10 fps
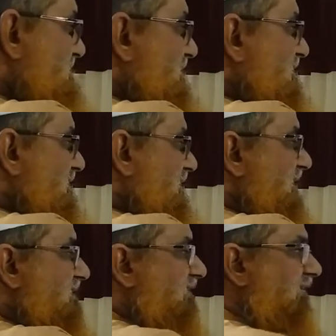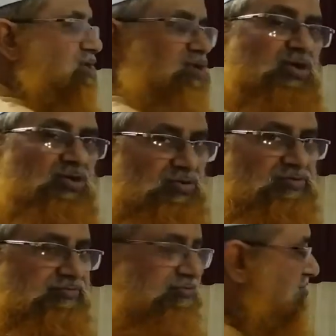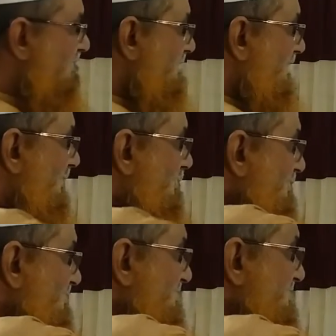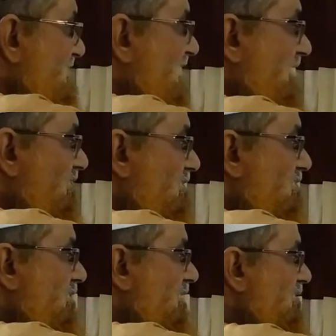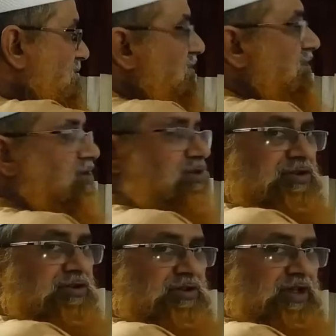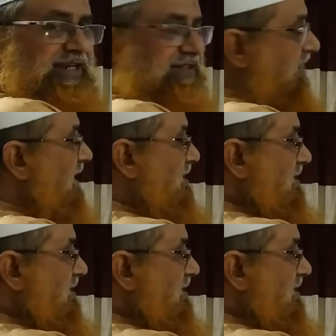সি থ্রি এইচ সিক্স ও কার্বন তিনটা হাইড্রোজেন ছয়টা অক্সিজেন একটা